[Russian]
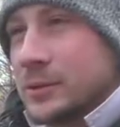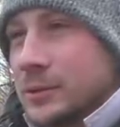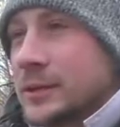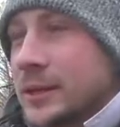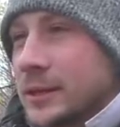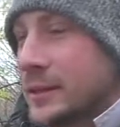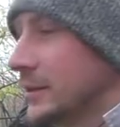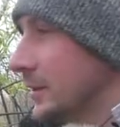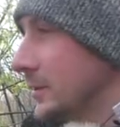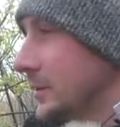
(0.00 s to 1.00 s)
тот знает,
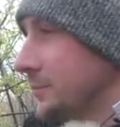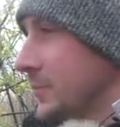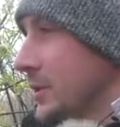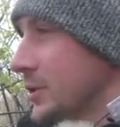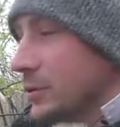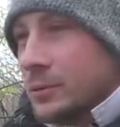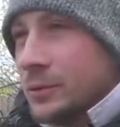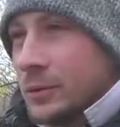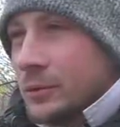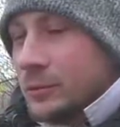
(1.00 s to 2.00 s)
что
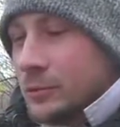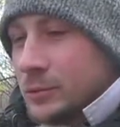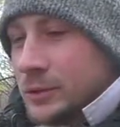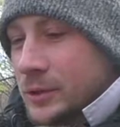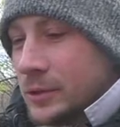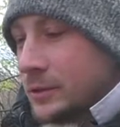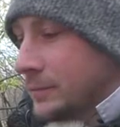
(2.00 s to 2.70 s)
у этого вкуса